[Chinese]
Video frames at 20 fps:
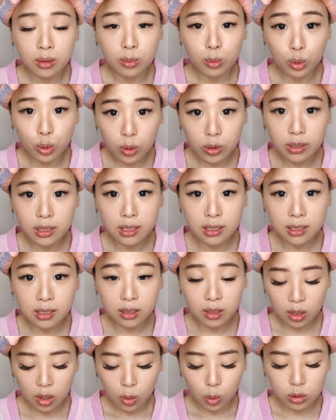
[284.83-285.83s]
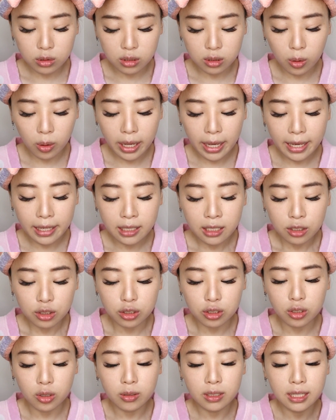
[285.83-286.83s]
不过呢，我只会
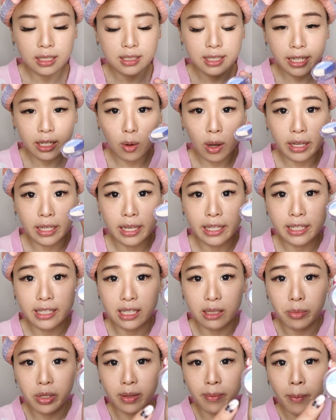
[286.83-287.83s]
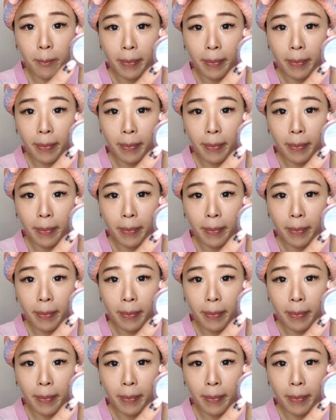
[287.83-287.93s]
使用这一款眼影里面